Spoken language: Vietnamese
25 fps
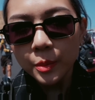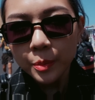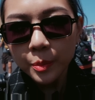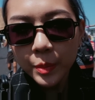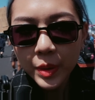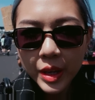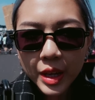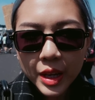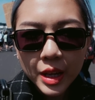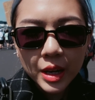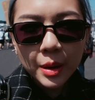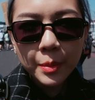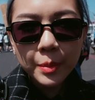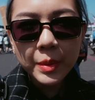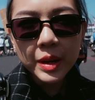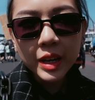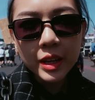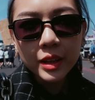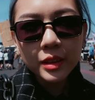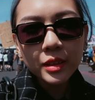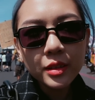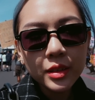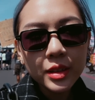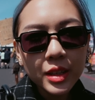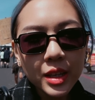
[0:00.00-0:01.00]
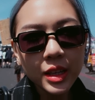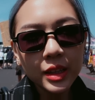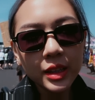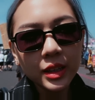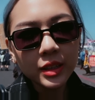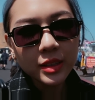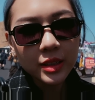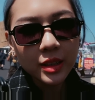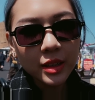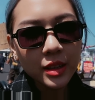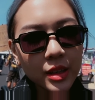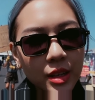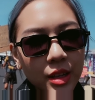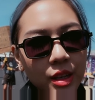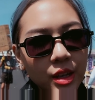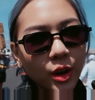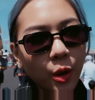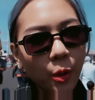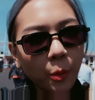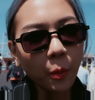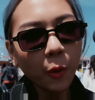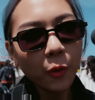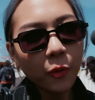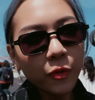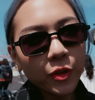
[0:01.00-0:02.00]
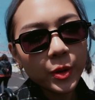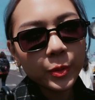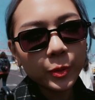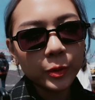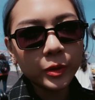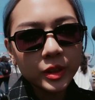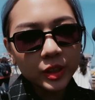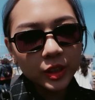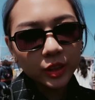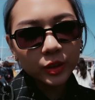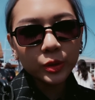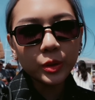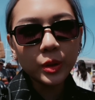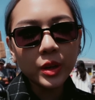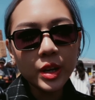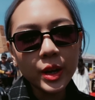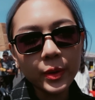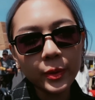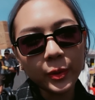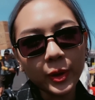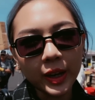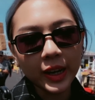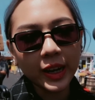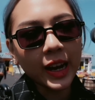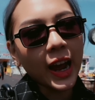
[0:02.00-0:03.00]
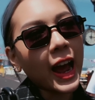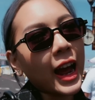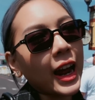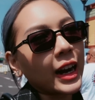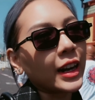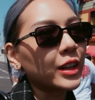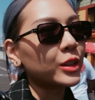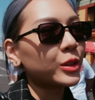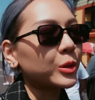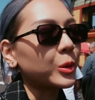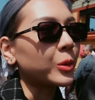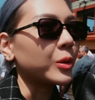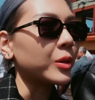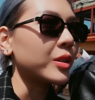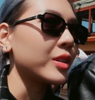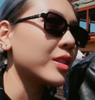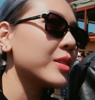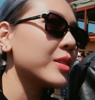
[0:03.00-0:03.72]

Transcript: mình nghĩ là mình đã từng nhìn thấy rất nhiều bộ phim có sự xuất hiện của cái cảng này rồi